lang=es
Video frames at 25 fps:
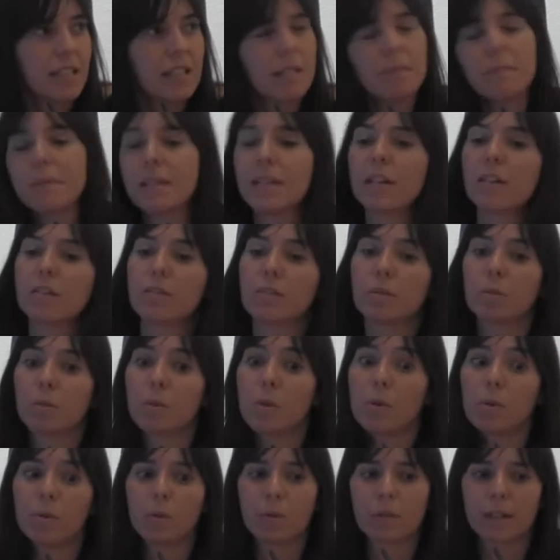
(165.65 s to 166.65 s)
Me
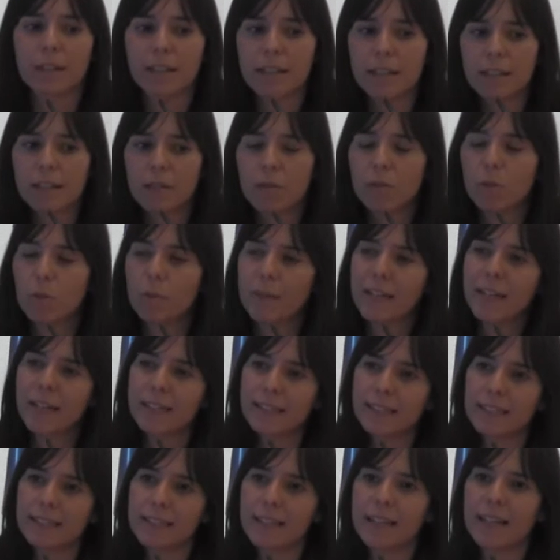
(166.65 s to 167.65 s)
dijo, eh, con lo bien que
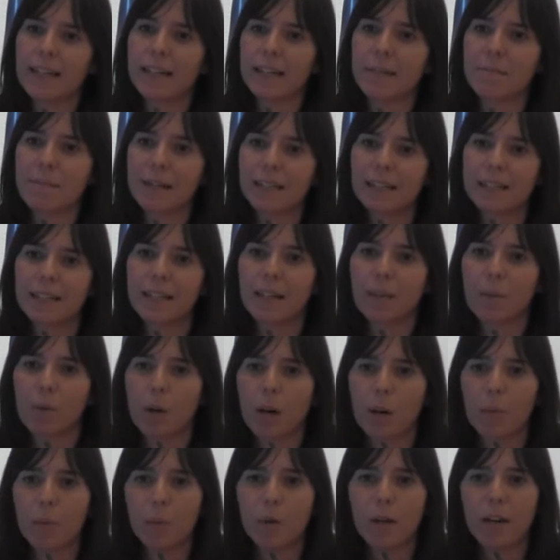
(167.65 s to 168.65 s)
se te da la gramática, el
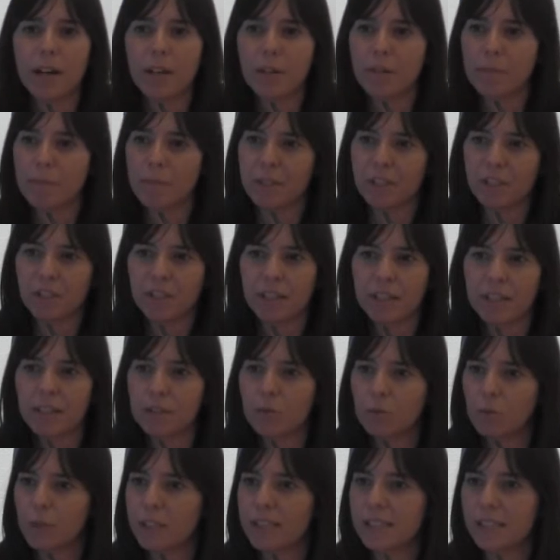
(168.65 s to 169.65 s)
vocabulario, impresionante
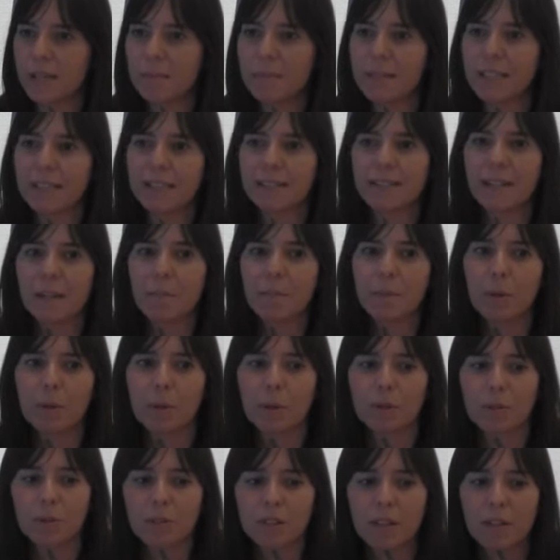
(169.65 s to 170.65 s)
tus exámenes, tal, pero
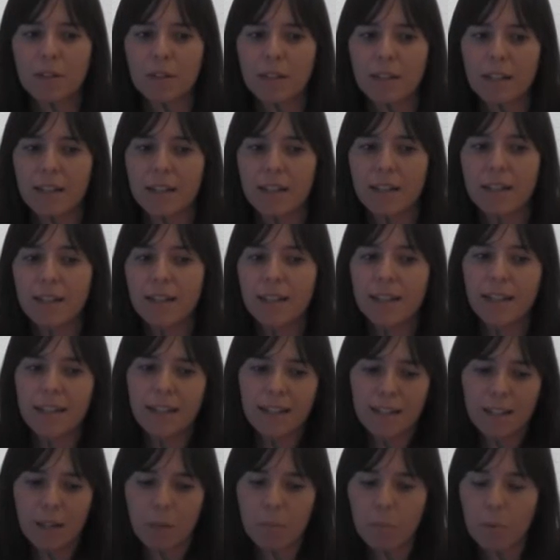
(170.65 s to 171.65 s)
cuando te hago la,
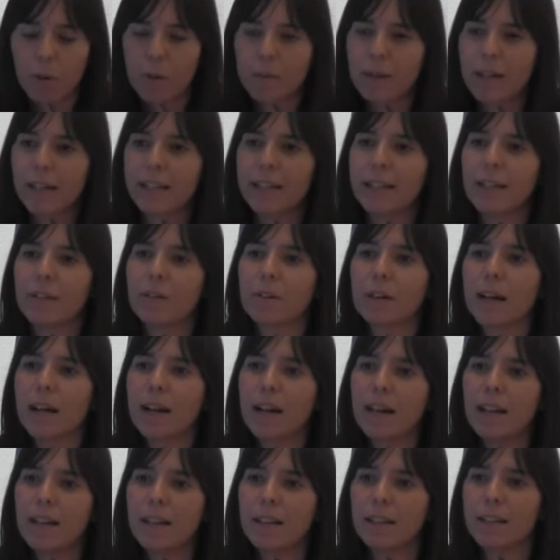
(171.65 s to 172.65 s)
prueba aquí
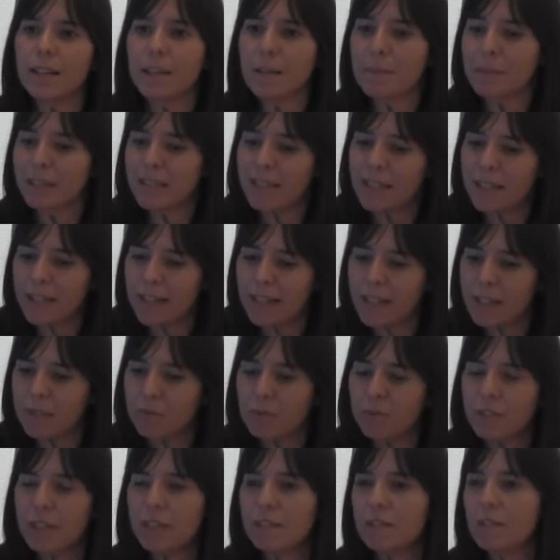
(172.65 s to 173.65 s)
oral, eh, que me tienes que leer
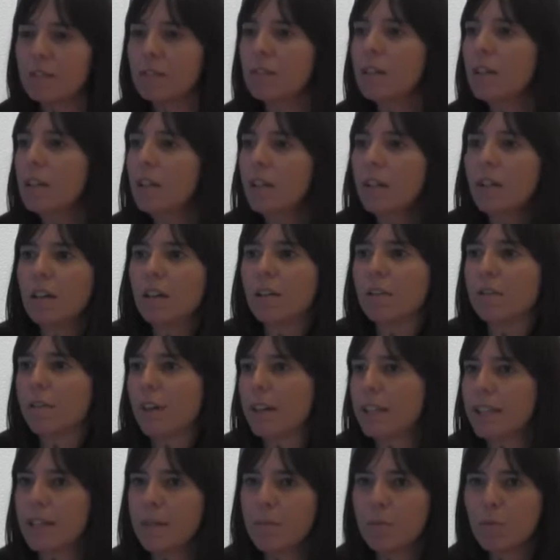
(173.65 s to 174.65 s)
un texto,
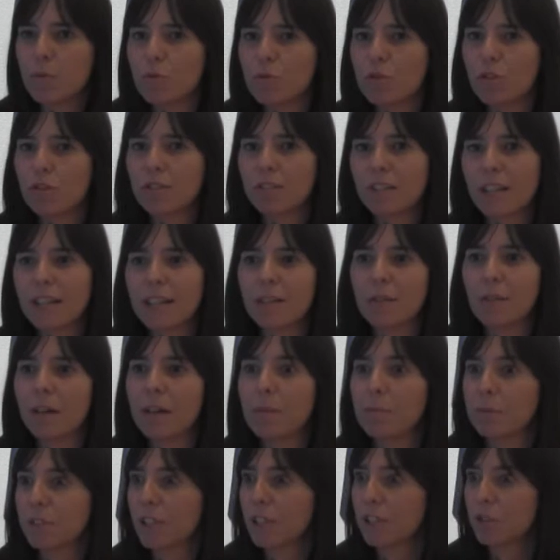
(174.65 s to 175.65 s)
fallas mucho, tal cual,
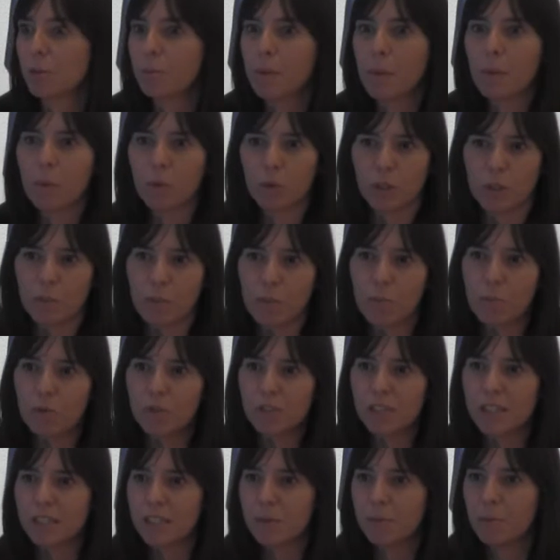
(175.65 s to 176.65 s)
pues eso me motivó
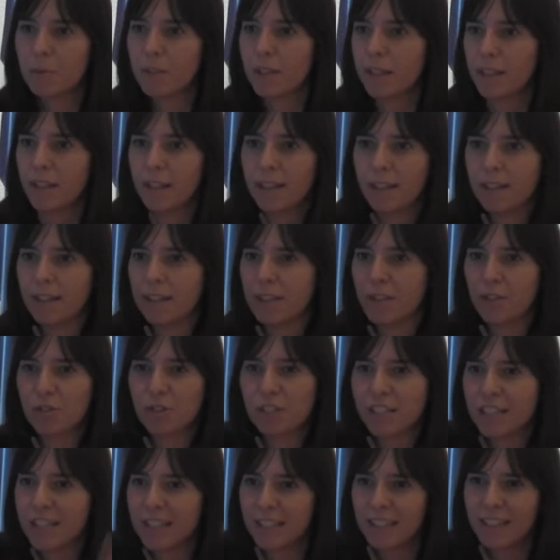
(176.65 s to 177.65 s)
muchísimo y al año
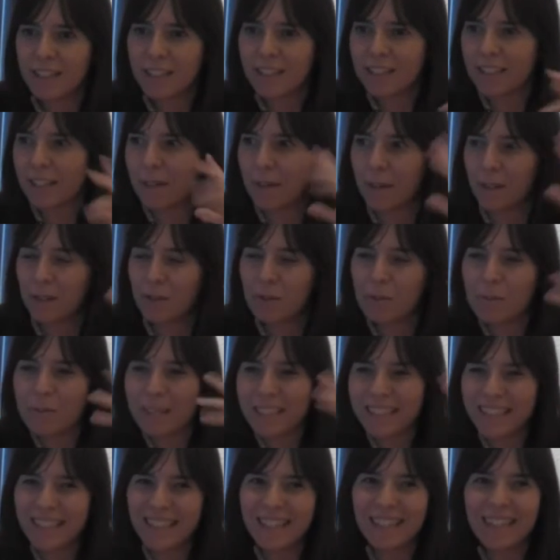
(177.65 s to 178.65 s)
siguiente ya estaba yo
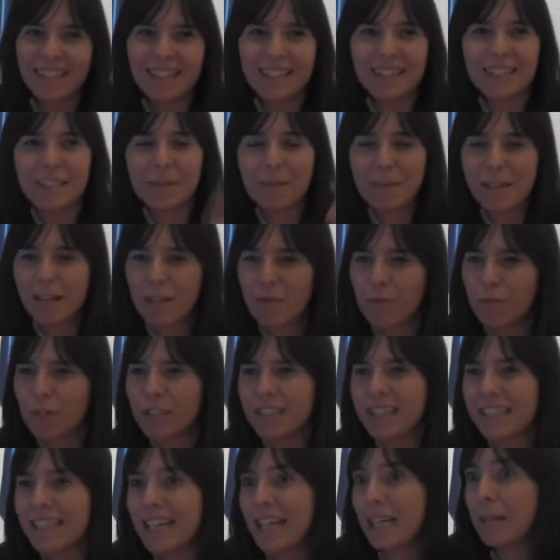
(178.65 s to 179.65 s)
metida en el tema de la
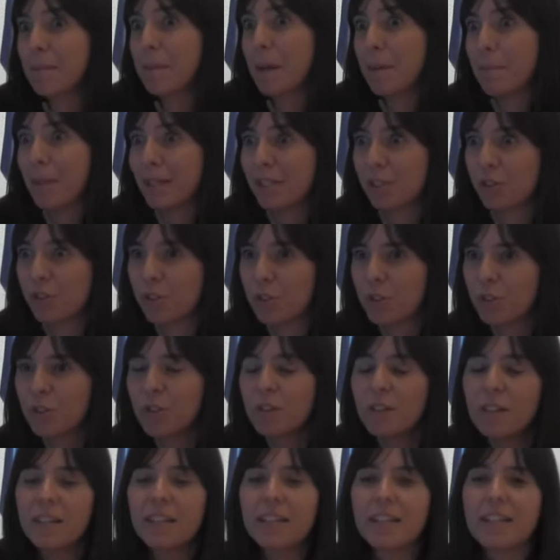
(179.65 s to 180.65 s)
fonética que me
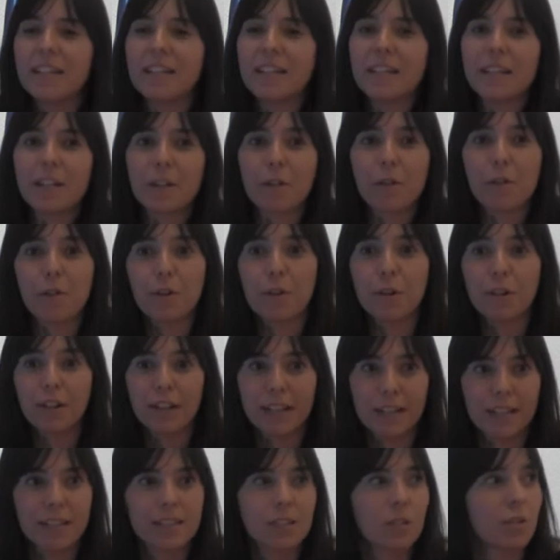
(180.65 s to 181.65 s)
apasionó Quiero deciros
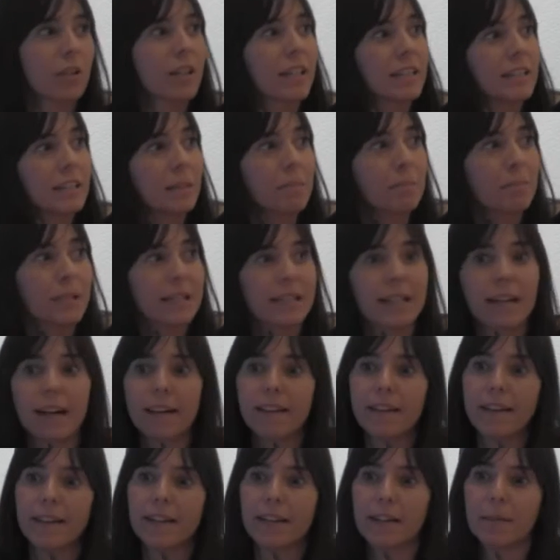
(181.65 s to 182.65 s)
que son gente
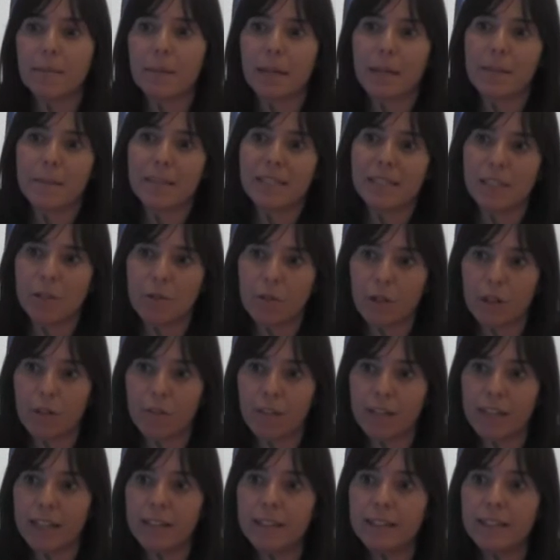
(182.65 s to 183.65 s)
implicada, que para mí han sido
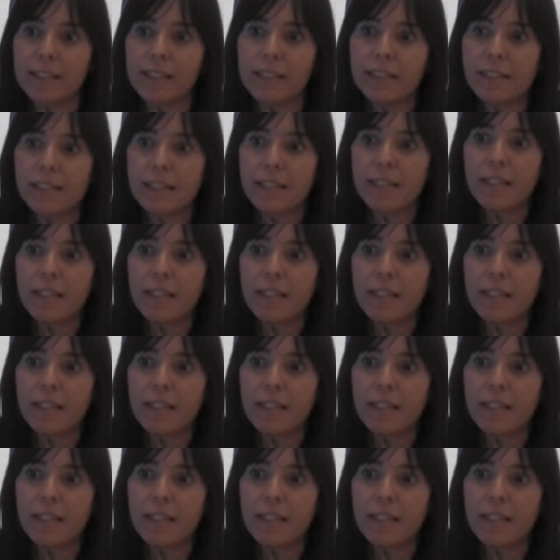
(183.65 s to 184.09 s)
referentes